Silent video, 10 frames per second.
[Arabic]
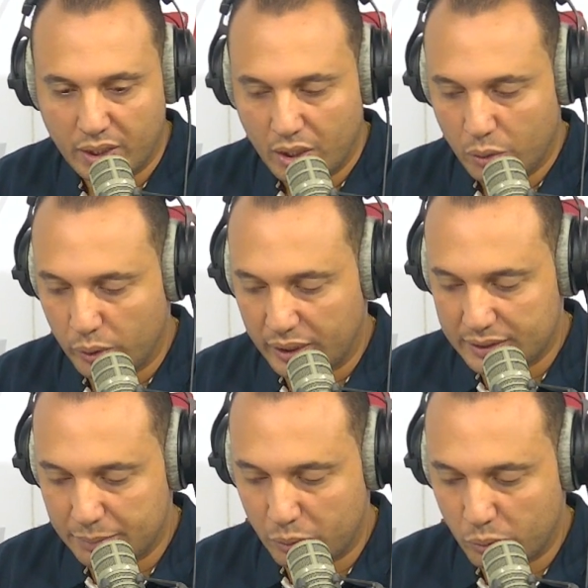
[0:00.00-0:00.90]

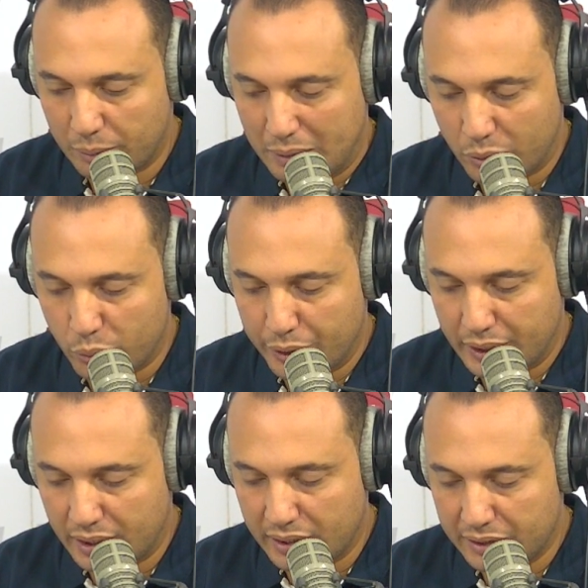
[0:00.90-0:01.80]
والهزيمه الاولى مع كوريا
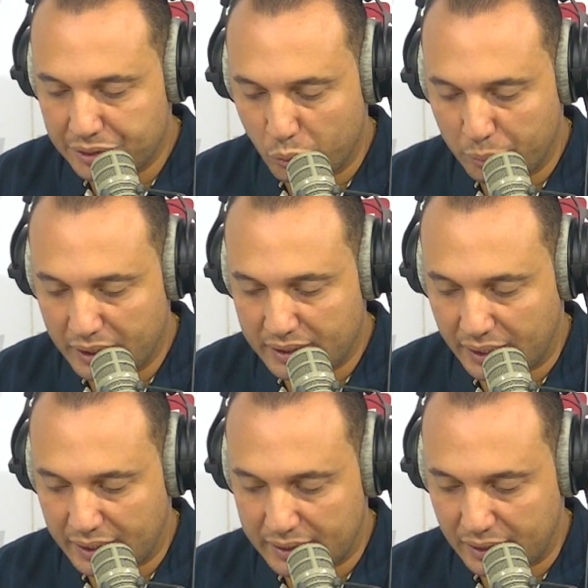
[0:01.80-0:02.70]
الجنوبيه
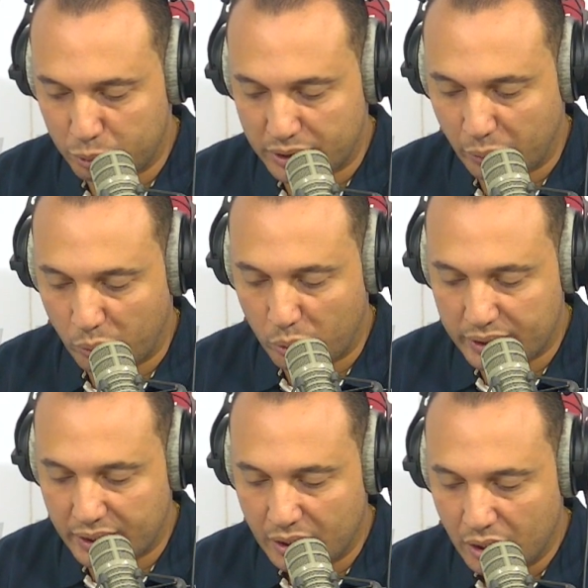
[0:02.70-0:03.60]
تغييرات على مستوى
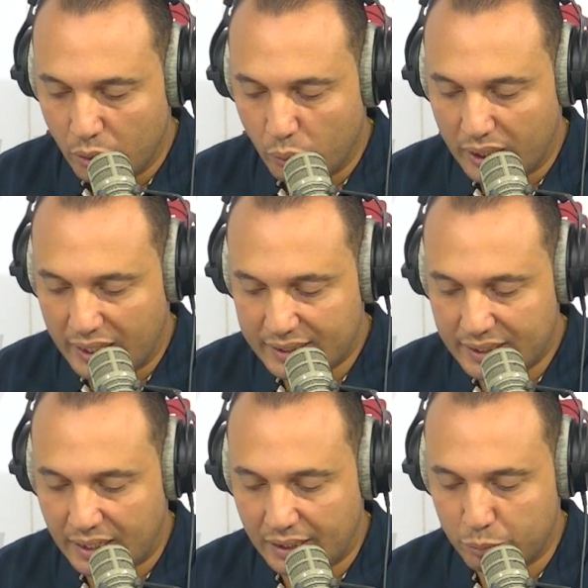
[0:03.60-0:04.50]
الخطه ولا حتى
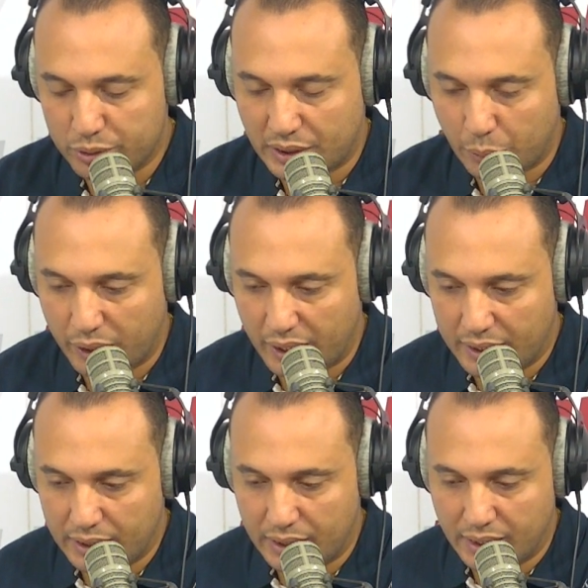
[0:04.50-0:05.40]
على مستوى
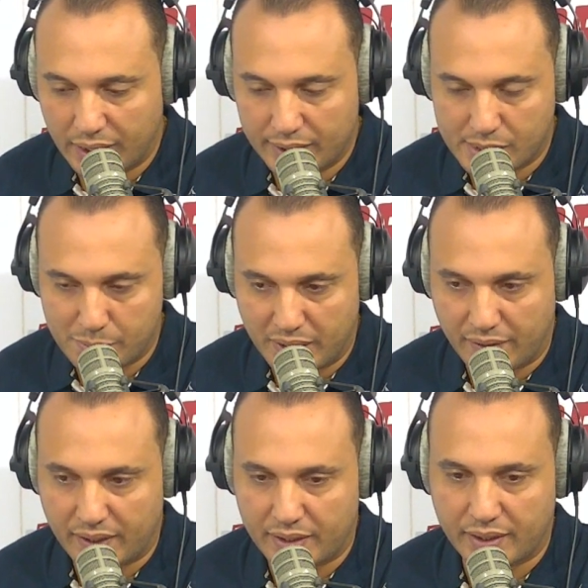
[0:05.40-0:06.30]
الاسماء
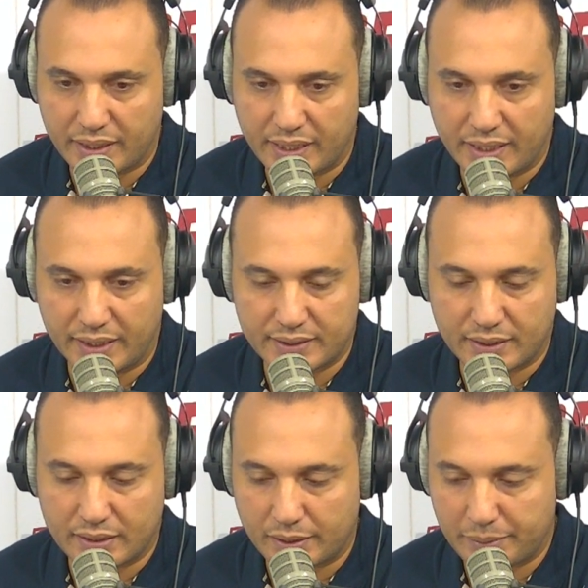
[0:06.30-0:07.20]
نذكر اخر حصه
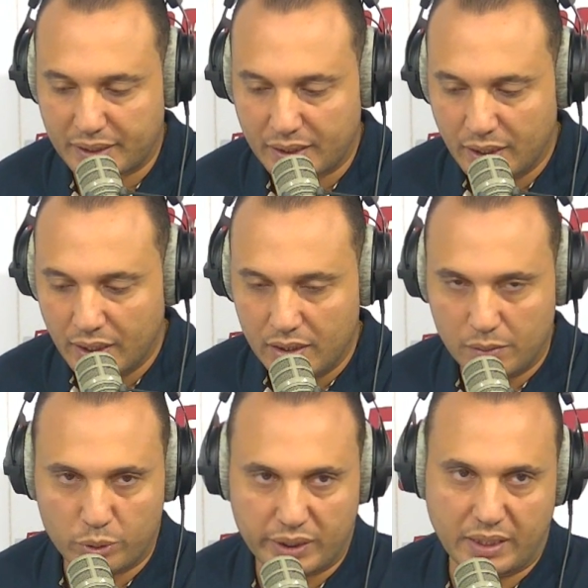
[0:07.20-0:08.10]
تدريبيه
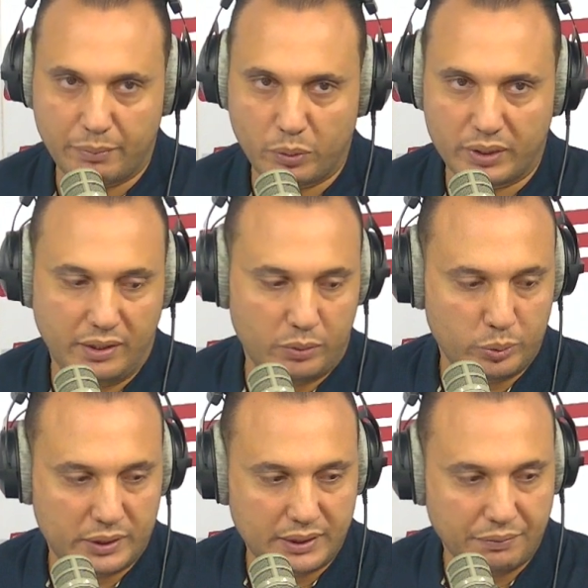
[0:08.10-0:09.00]
للمنتخب الوطني
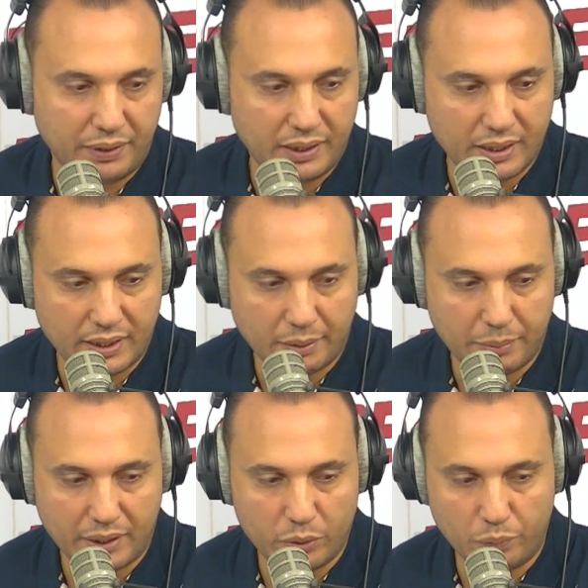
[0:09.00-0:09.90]
التونسي في
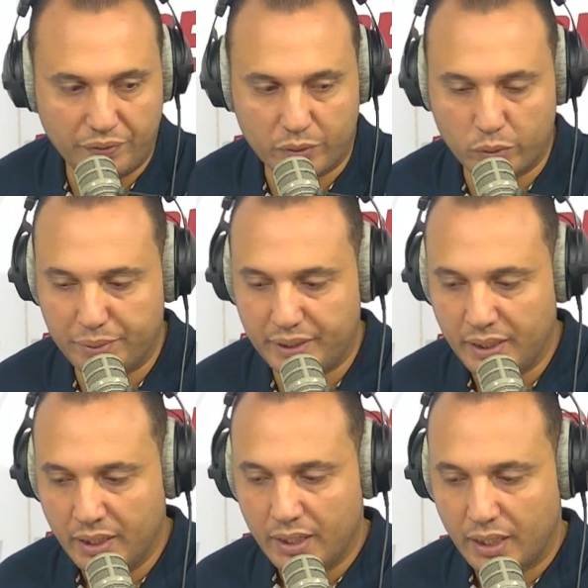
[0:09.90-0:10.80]
اليابان في كوبي
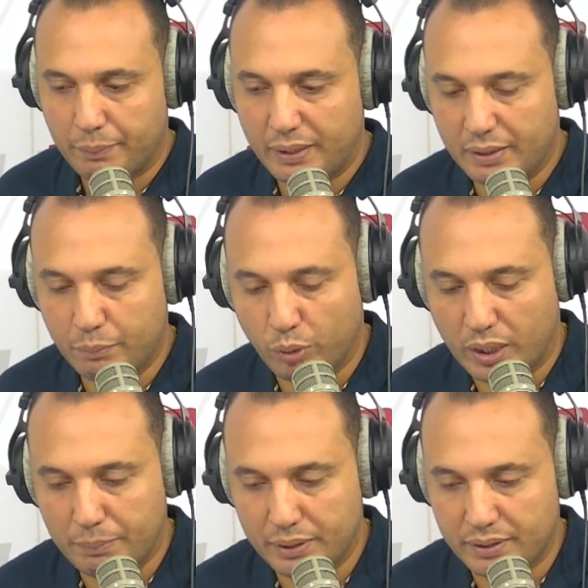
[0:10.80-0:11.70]
قبل
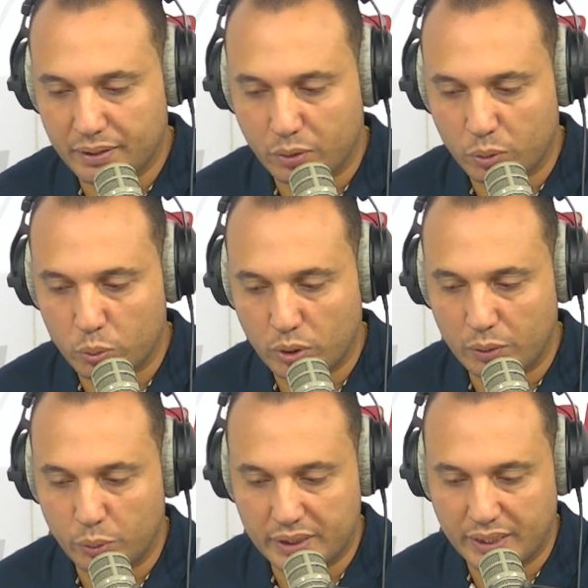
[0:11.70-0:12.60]
مقابله غدوه
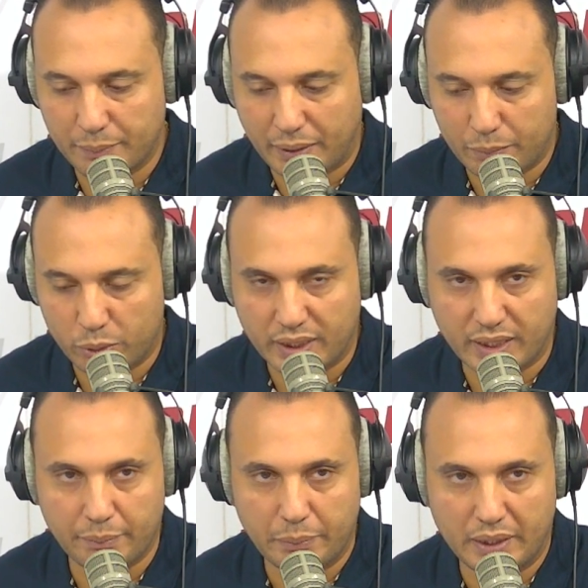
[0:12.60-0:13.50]
الوديه مع
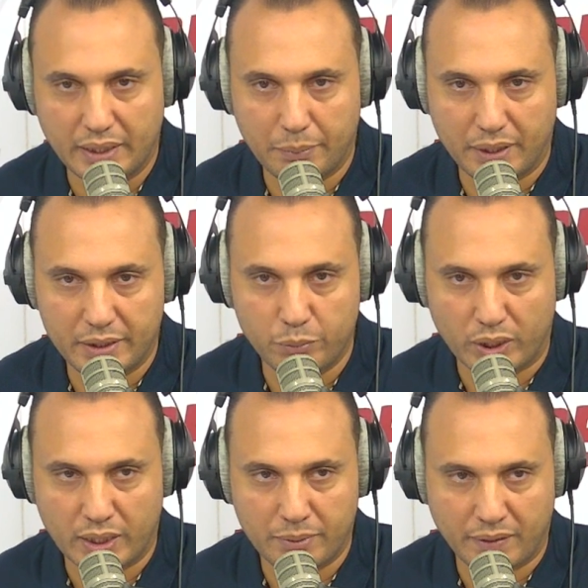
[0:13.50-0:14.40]
المنتخب الياباني
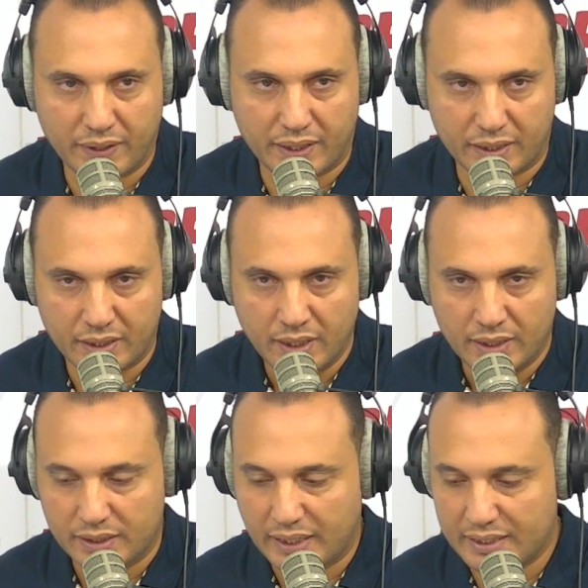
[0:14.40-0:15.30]
مقابله نذكر
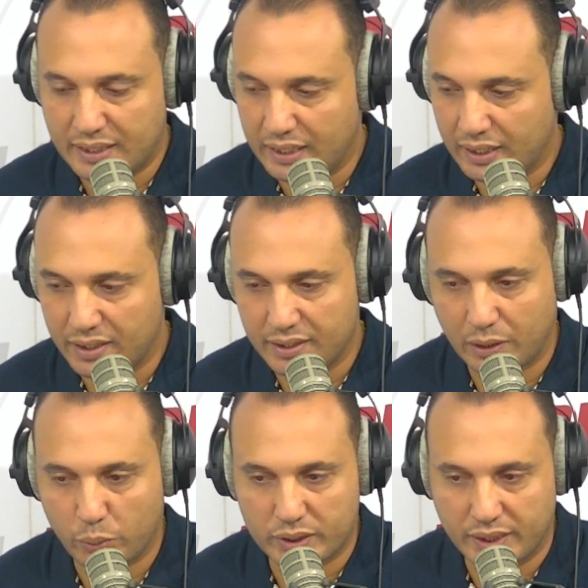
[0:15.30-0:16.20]
تتعدى على القناه
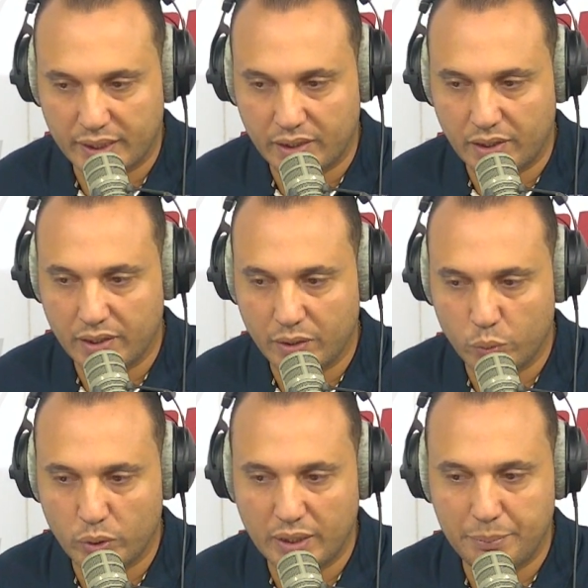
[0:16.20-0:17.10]
الوطنيه
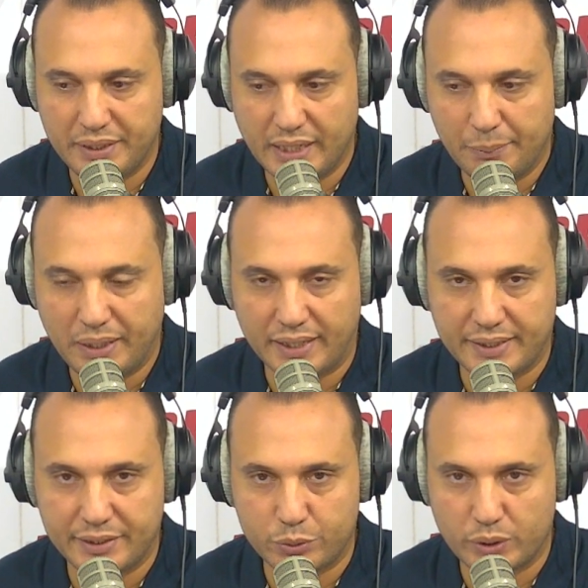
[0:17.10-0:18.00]
الاولى بدايه من
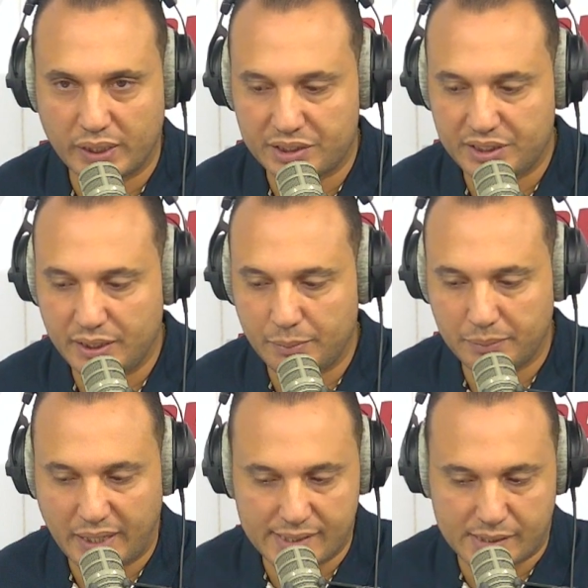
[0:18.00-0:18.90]
11 ودرجين
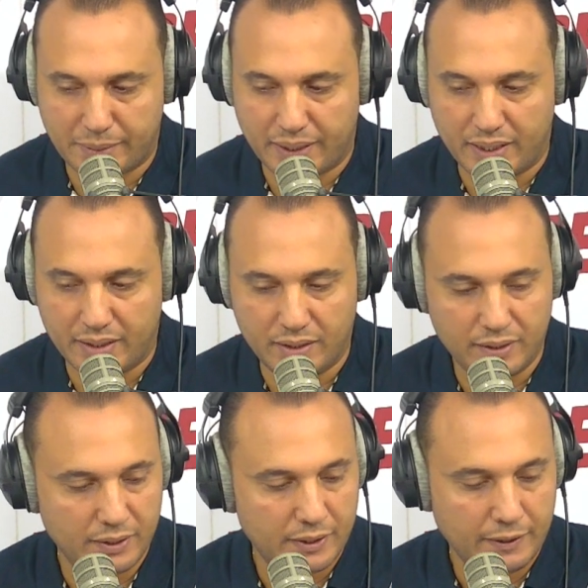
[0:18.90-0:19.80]
متاع الصباح
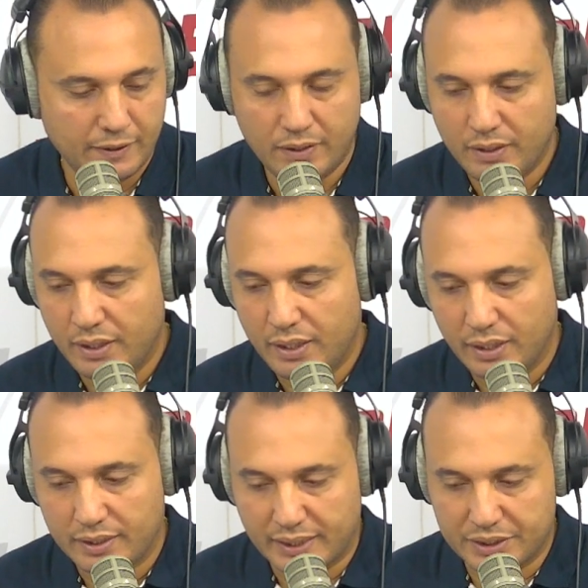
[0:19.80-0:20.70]

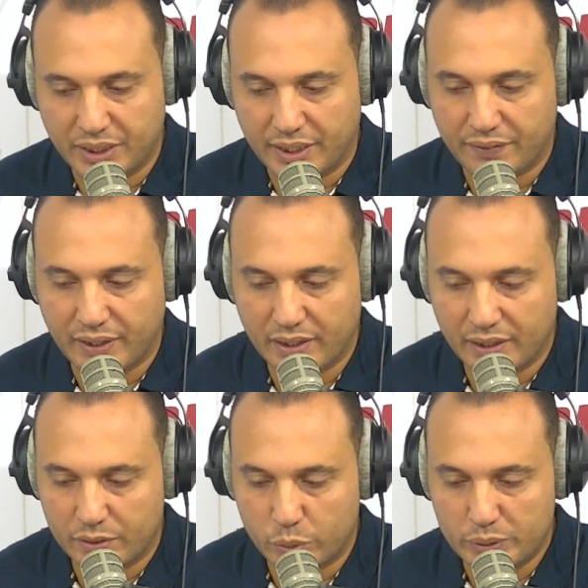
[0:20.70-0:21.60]
كرش الرياضي
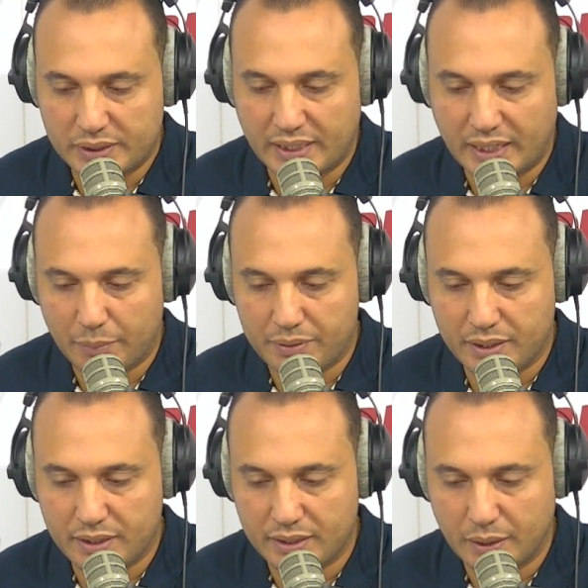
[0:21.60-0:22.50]
التونسي يلعب
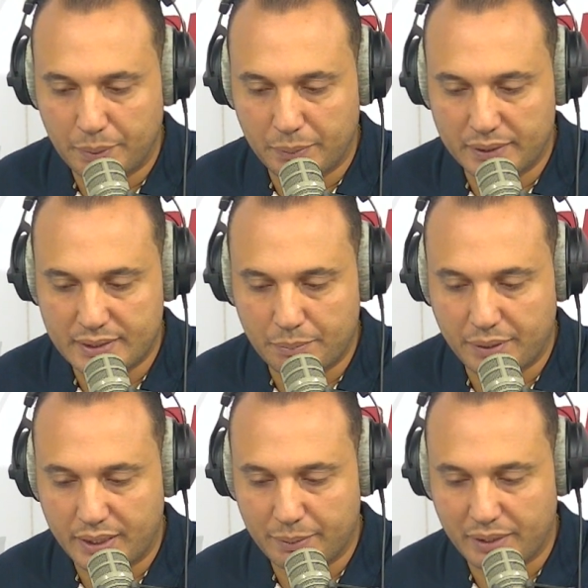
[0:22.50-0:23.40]
ضد تي بي
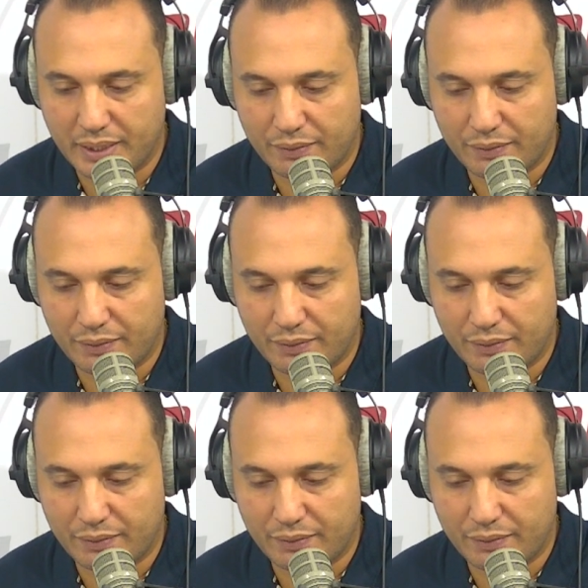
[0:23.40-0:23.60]
مازامبيك كما نعرفوا